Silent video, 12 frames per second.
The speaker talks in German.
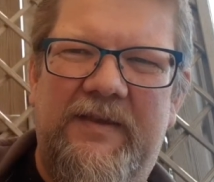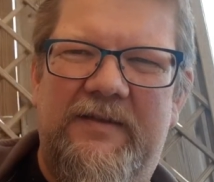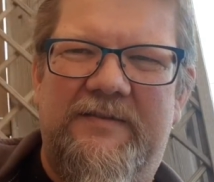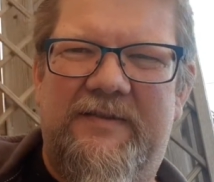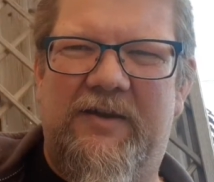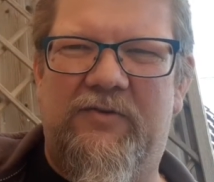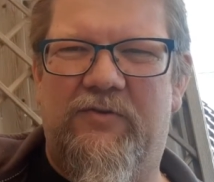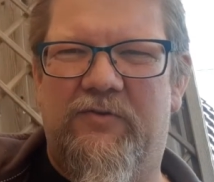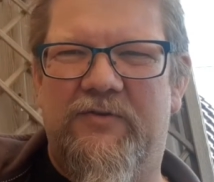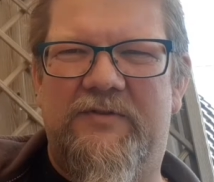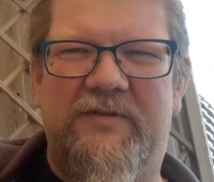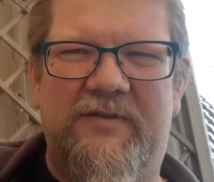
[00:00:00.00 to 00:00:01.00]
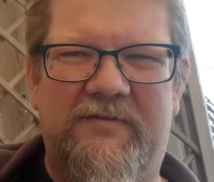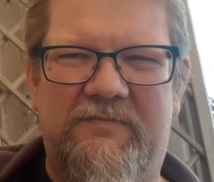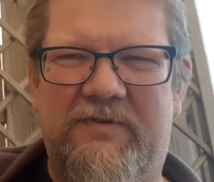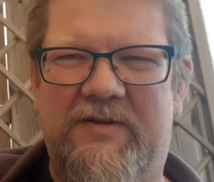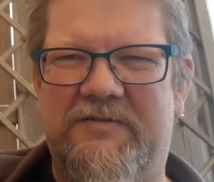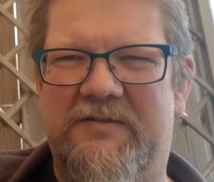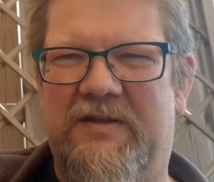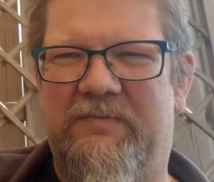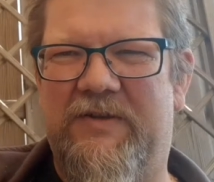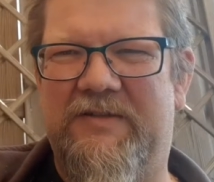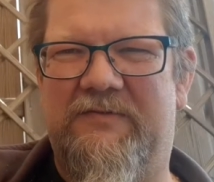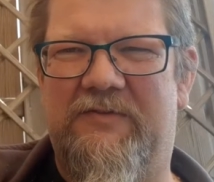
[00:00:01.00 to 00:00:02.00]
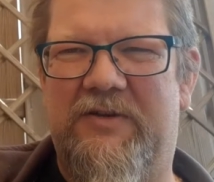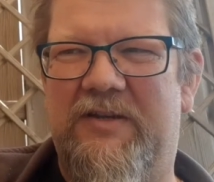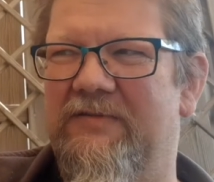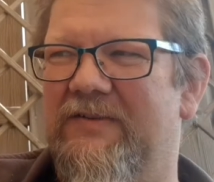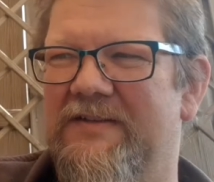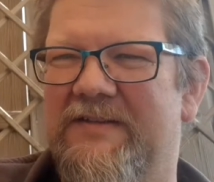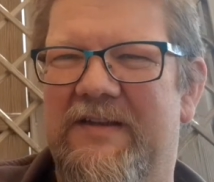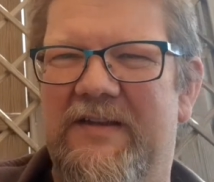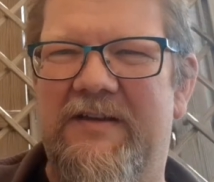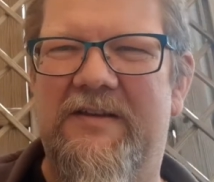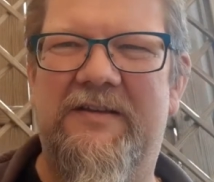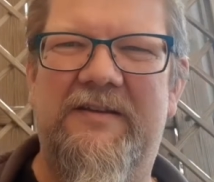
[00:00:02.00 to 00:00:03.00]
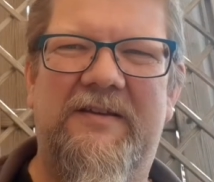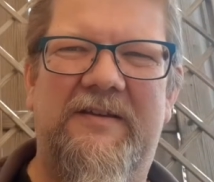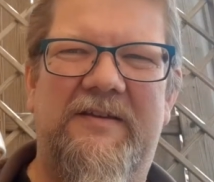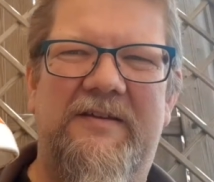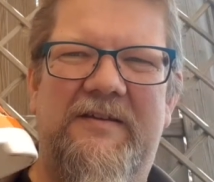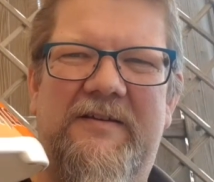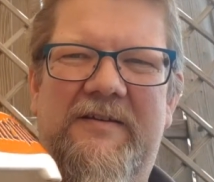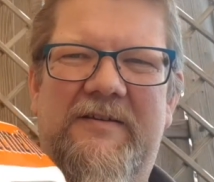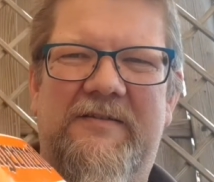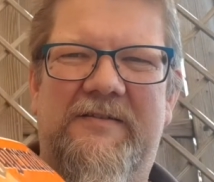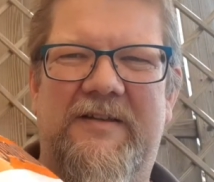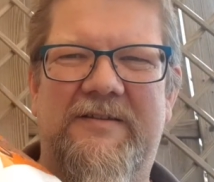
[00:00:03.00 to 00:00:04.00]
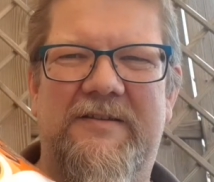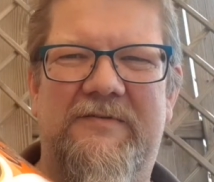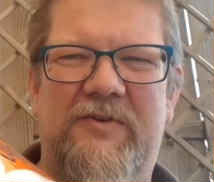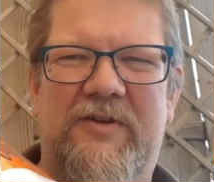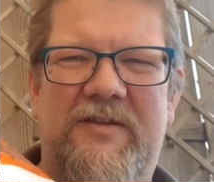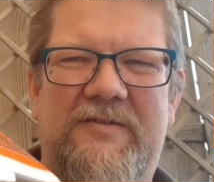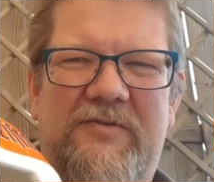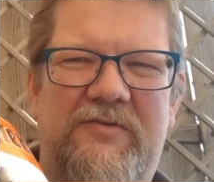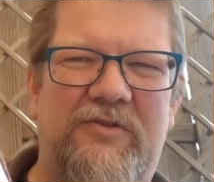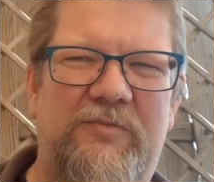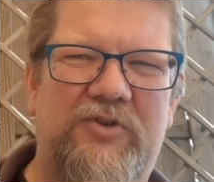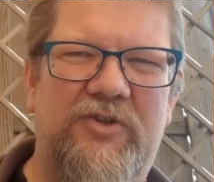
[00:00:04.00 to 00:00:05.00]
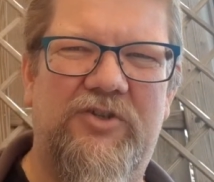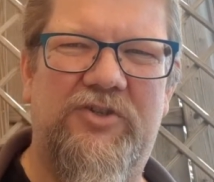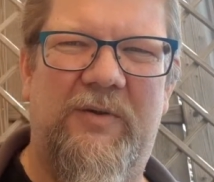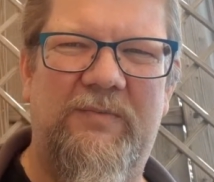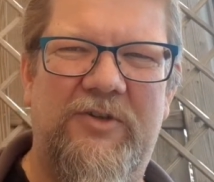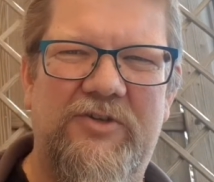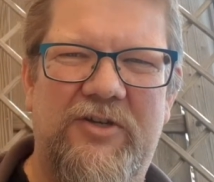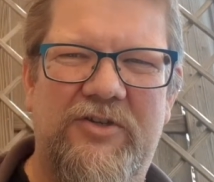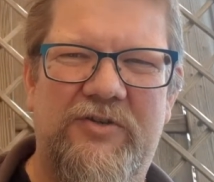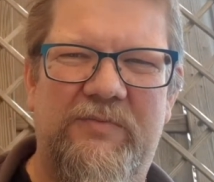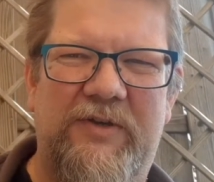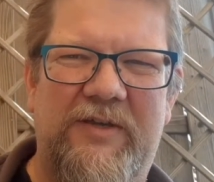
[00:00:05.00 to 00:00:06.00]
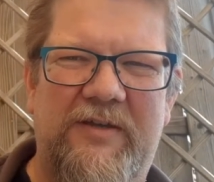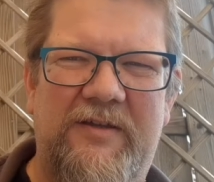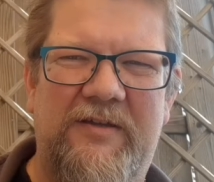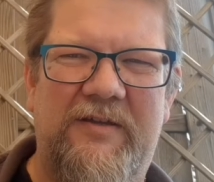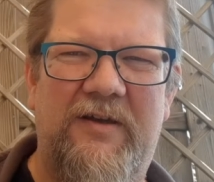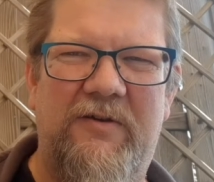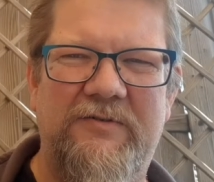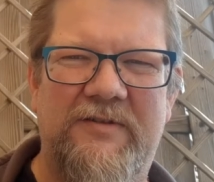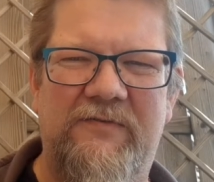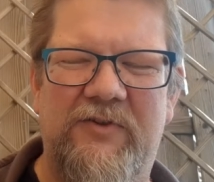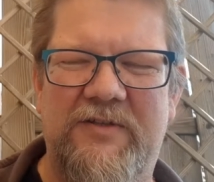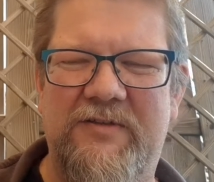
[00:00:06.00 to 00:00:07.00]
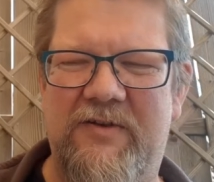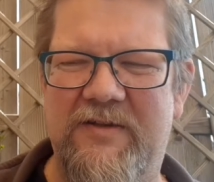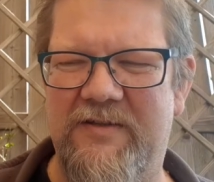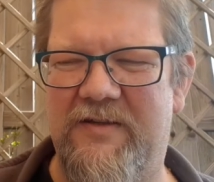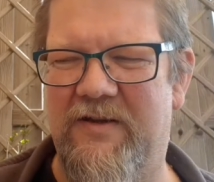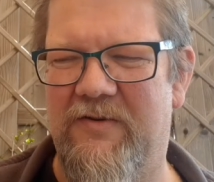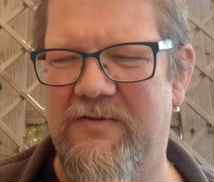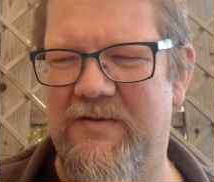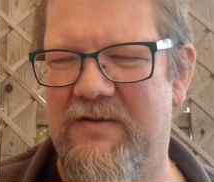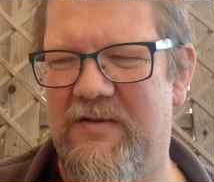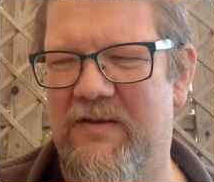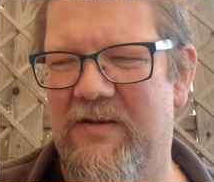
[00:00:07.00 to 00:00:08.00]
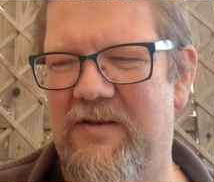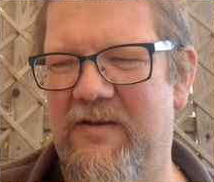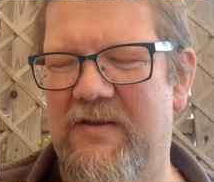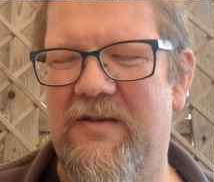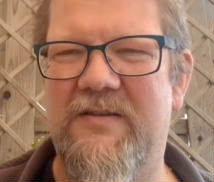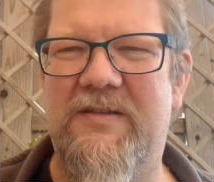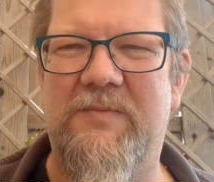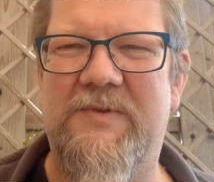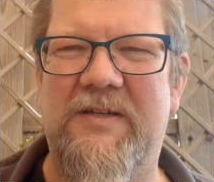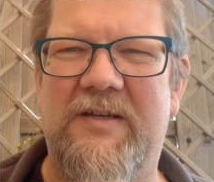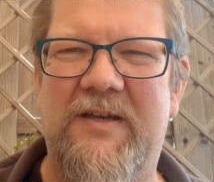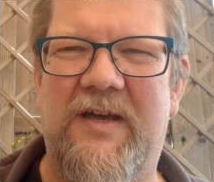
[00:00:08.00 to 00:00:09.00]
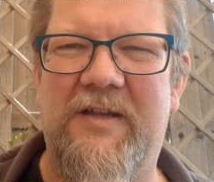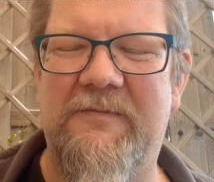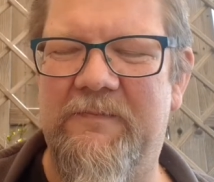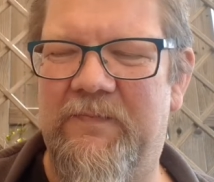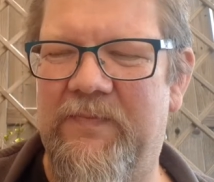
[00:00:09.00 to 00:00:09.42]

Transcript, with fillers: Sehr groß, ja? also da passt wirklich was rein. Das ist wirklich so ein typischer Stammtisch-Aschenbecher aus den Wirtshäusern aus den 70er Jahren.